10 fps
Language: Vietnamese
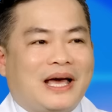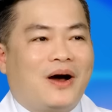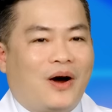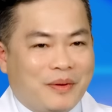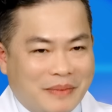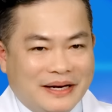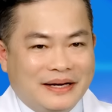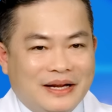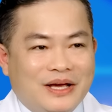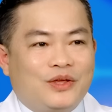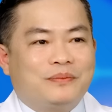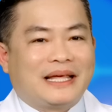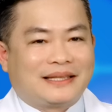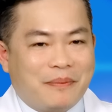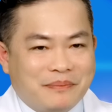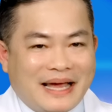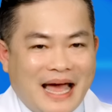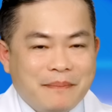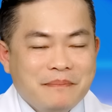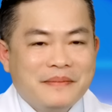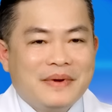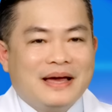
ta hỏi bệnh, chúng ta thăm khám,